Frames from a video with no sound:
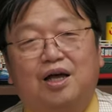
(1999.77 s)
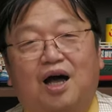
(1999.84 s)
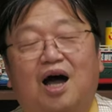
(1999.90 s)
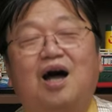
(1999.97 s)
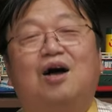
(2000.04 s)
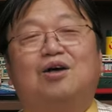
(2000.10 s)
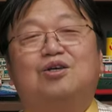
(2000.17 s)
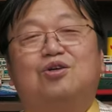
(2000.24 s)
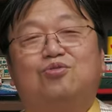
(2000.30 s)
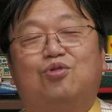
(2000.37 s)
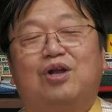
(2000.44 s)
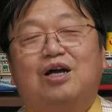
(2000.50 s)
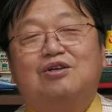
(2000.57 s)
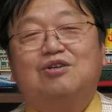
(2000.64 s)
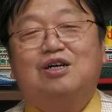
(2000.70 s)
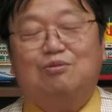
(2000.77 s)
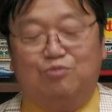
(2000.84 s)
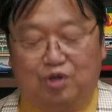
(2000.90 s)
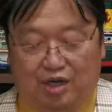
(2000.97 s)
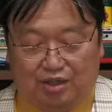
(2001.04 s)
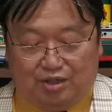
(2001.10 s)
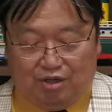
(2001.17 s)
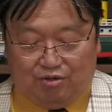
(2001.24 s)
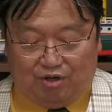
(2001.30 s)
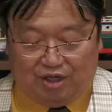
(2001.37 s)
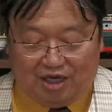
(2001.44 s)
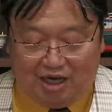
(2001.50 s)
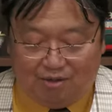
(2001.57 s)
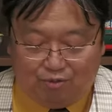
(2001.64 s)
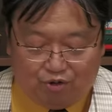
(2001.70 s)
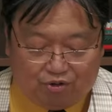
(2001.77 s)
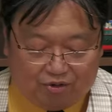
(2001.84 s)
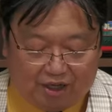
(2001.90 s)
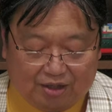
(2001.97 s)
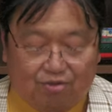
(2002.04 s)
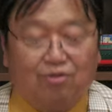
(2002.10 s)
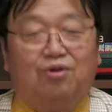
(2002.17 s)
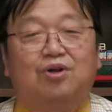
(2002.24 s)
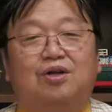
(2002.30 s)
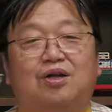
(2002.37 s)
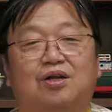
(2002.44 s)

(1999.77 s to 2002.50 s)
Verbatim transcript: あトラックが向かってるのは刑務所だと。